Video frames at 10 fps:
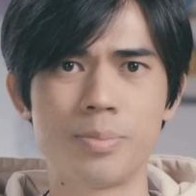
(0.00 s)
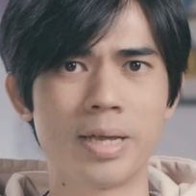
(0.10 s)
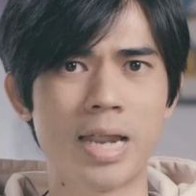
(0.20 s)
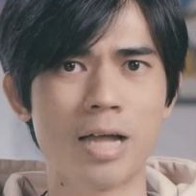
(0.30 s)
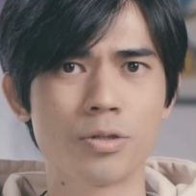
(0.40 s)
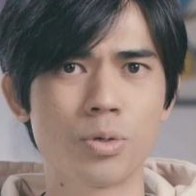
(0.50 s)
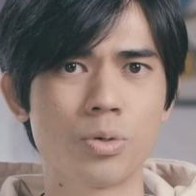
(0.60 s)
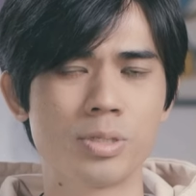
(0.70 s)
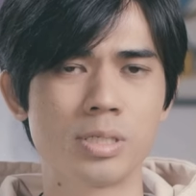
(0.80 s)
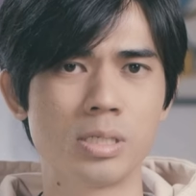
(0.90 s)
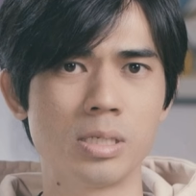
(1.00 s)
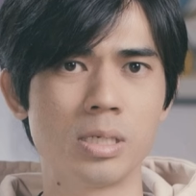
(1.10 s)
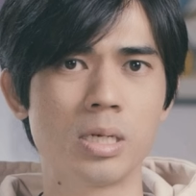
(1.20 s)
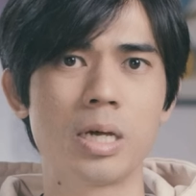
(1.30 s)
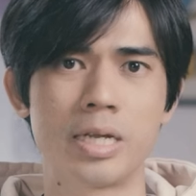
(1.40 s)
liberando così
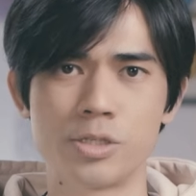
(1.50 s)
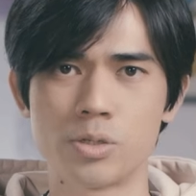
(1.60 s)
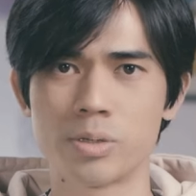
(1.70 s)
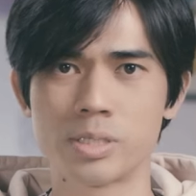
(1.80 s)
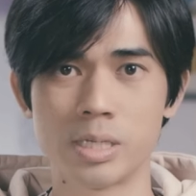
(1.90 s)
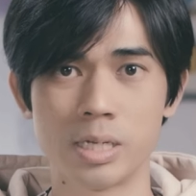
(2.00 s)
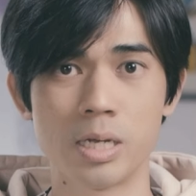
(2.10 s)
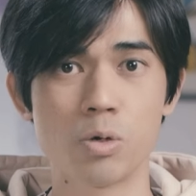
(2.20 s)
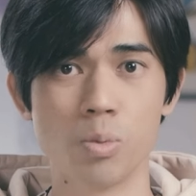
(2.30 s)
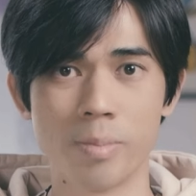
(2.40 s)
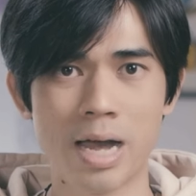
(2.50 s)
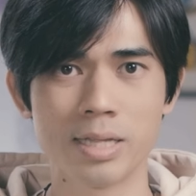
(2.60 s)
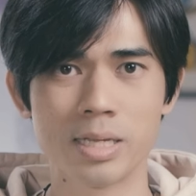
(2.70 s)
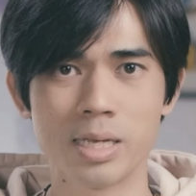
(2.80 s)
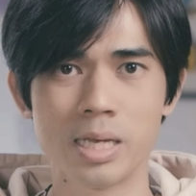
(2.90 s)
risorse
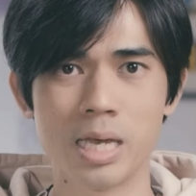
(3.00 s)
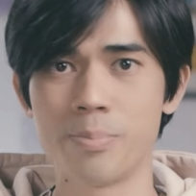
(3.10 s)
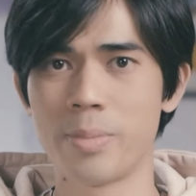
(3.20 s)
umane e